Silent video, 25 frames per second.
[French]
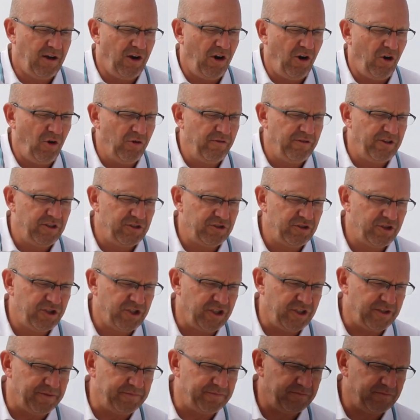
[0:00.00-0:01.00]
En
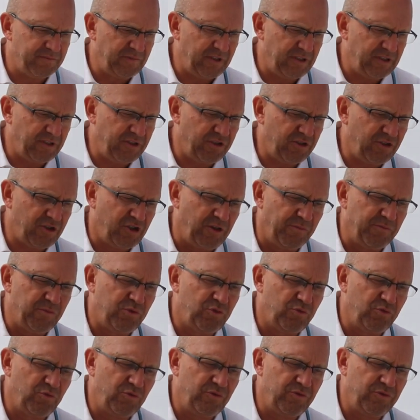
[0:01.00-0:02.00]
revanche, comme
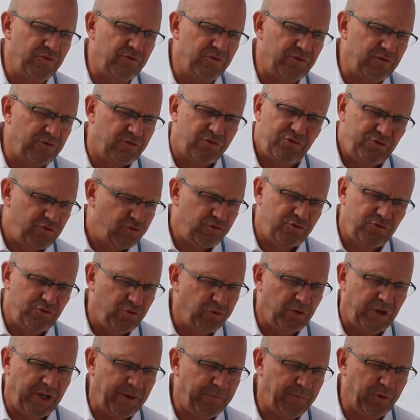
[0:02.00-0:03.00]

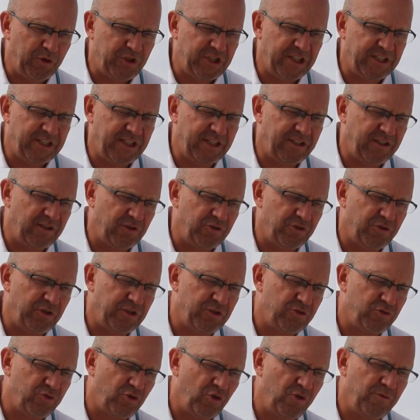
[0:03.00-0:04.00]
toutes les pochettes étanches, on
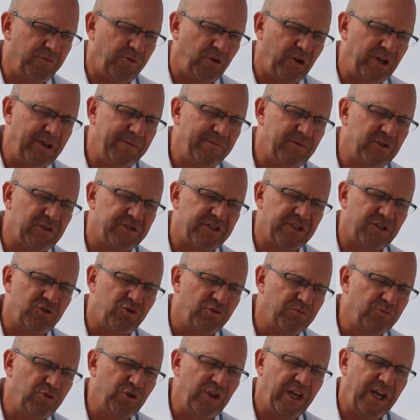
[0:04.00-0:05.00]
a toujours le problème quand c'est
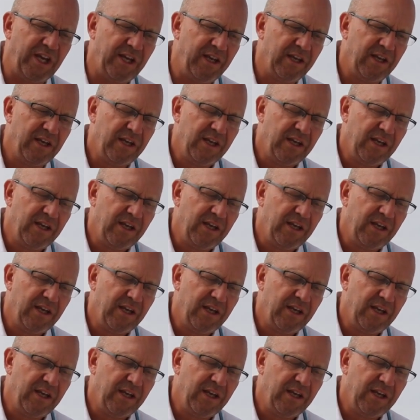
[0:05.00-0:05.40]
tout mouillé,